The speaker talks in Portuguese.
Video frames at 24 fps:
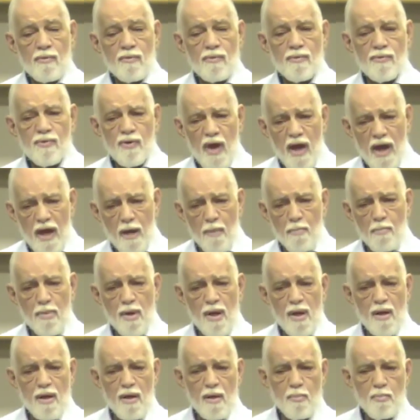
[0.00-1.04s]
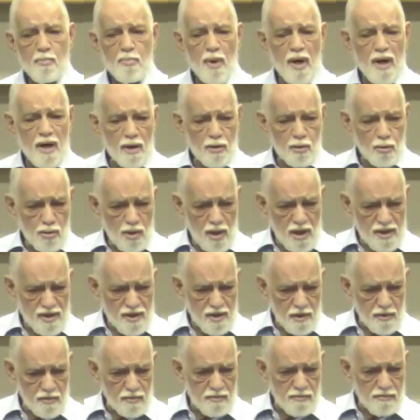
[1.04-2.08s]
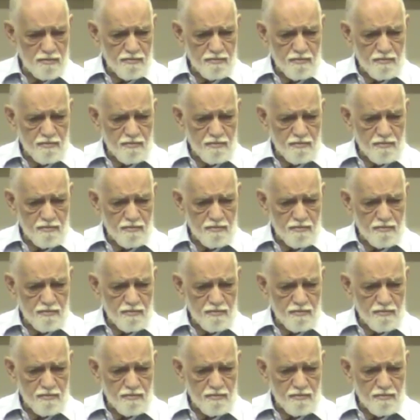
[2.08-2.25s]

Verba para educação.